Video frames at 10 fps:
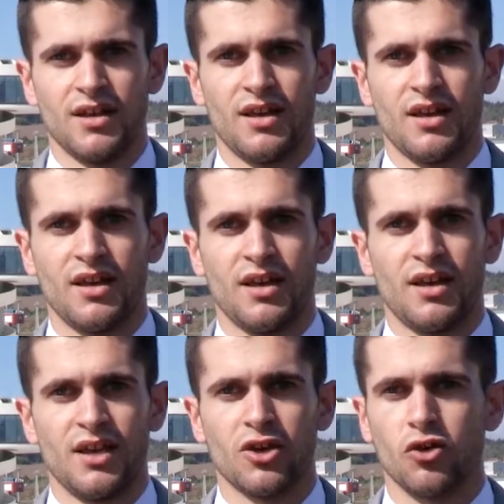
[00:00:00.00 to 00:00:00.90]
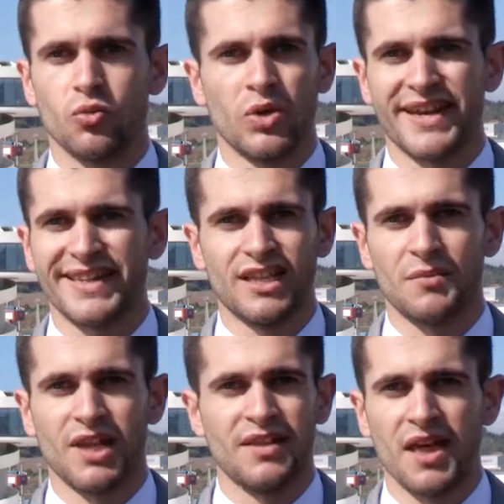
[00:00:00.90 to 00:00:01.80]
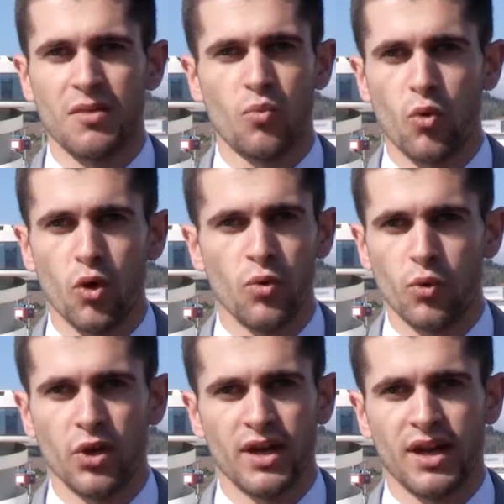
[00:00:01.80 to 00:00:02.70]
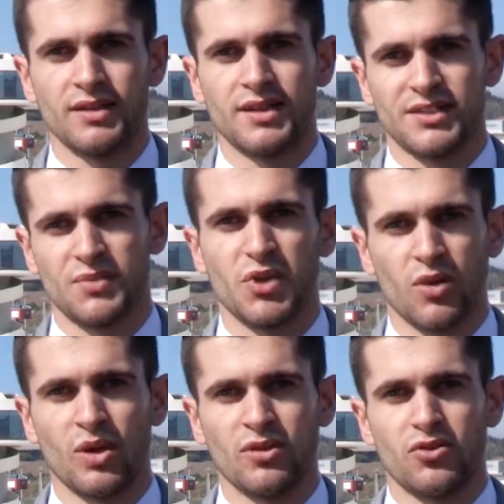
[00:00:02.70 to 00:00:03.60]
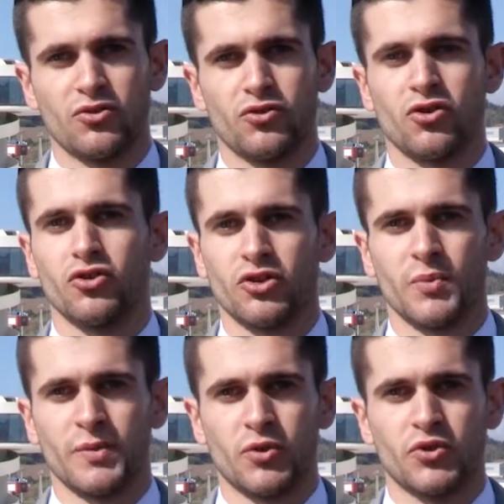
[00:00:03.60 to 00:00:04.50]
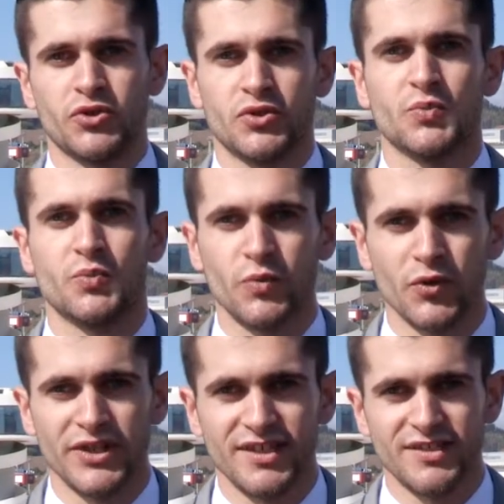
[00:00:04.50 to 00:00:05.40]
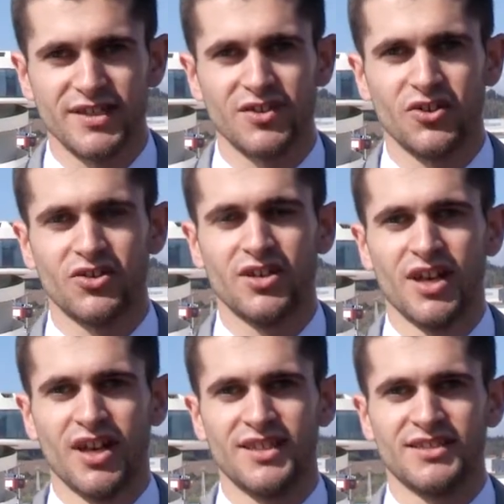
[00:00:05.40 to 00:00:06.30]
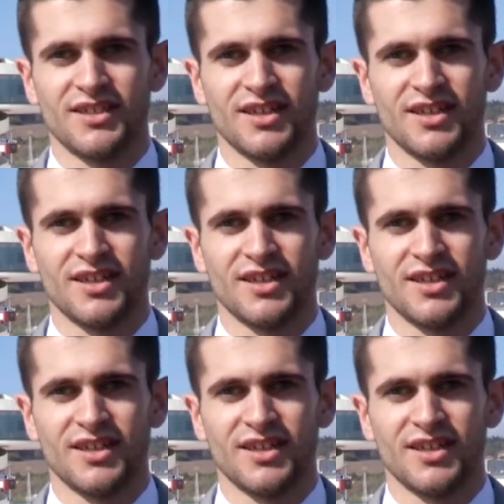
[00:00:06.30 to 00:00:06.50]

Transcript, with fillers: eh, y con una rentabilidad muy muy grande siempre y cuando nos lo tomemos muy en serio. Así